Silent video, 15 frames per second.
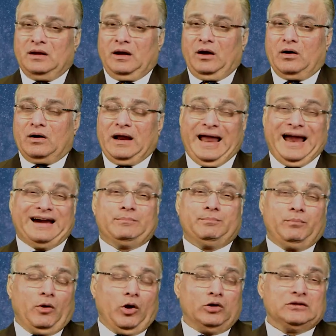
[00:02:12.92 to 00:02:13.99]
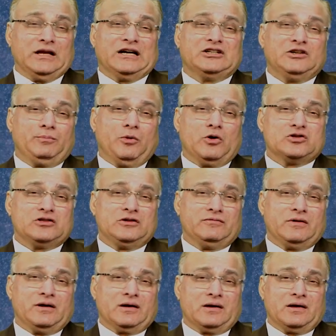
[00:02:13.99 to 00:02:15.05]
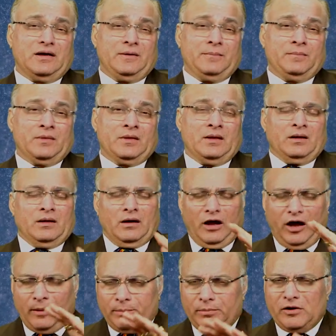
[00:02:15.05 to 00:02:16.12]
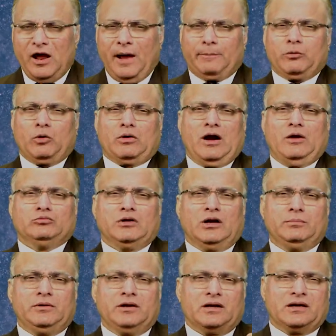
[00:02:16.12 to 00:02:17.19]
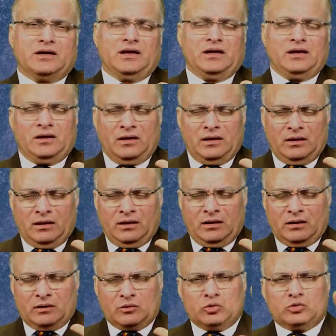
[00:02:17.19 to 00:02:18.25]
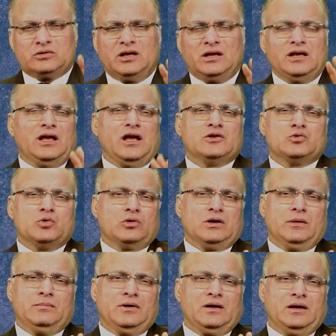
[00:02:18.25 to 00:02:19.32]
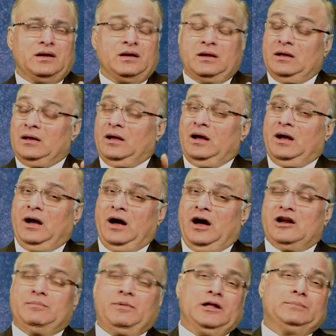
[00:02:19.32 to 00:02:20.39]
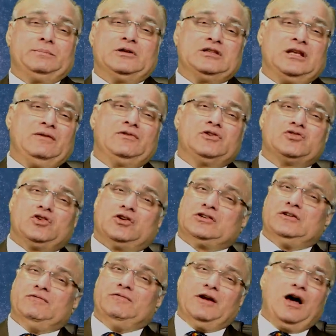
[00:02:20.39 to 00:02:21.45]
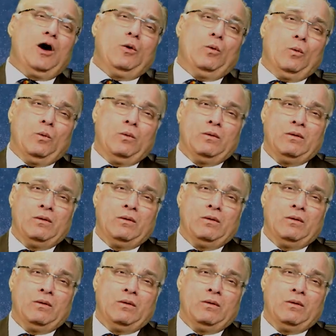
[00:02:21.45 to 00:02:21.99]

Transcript: और एक, बहुत एक्टिव पॉजिटिव कर रखें अपने आप को काम डाउन भी रखें गुस्से की आंच को कम करें हर बात पे सेल्फ डिस्ट्रक्टिव ना हो